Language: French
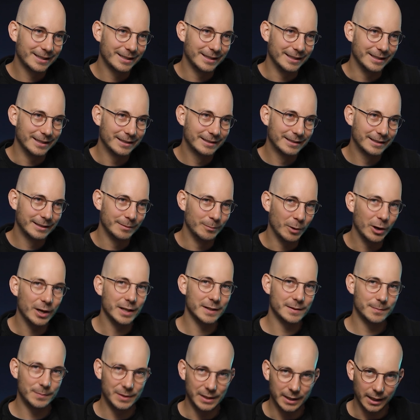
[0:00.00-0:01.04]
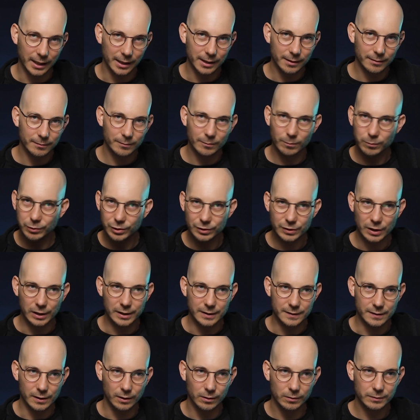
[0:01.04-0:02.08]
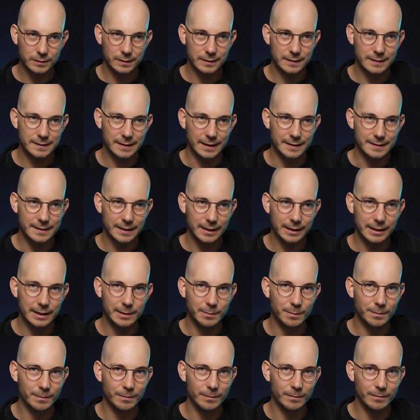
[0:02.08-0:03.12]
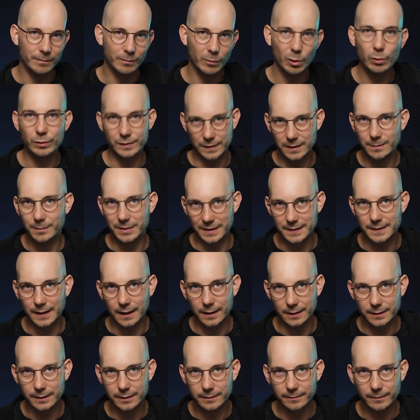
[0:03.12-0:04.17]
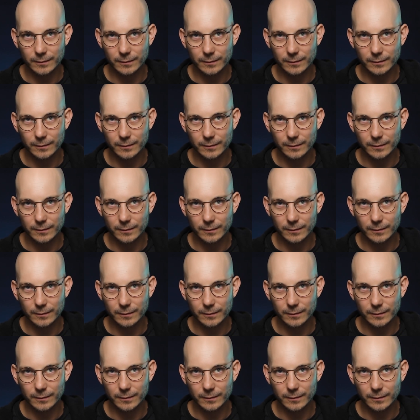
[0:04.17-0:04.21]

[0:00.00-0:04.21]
qui, m'a inspiré plus que les autres, c'est-à-dire les maudits pissenlits